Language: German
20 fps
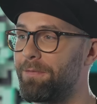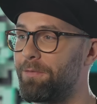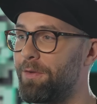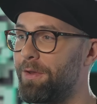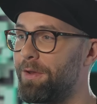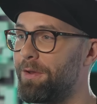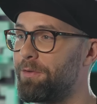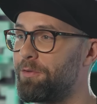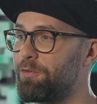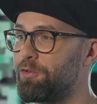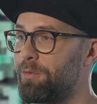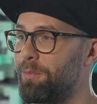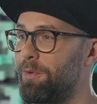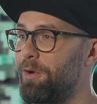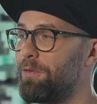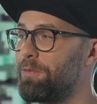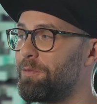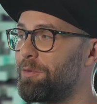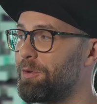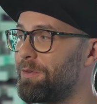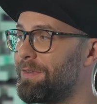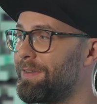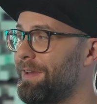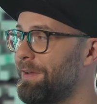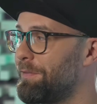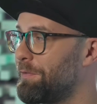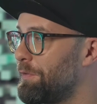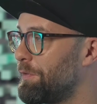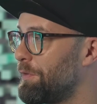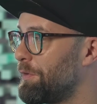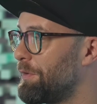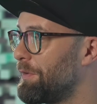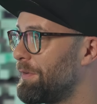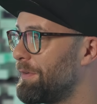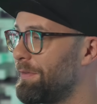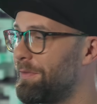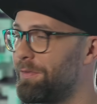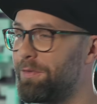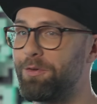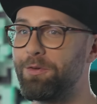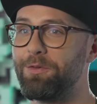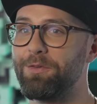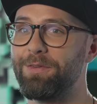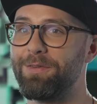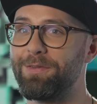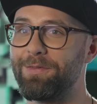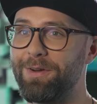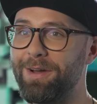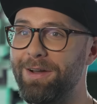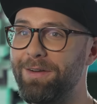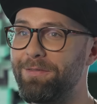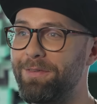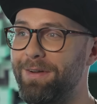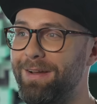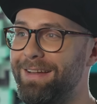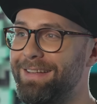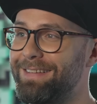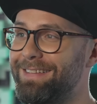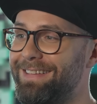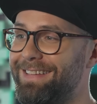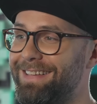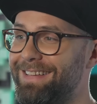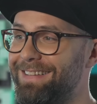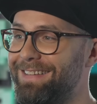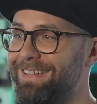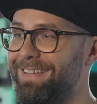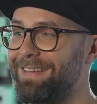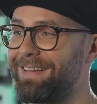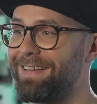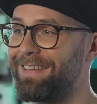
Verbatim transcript: wer schon mal auf einem Konzert von, von uns war, weiß, dass,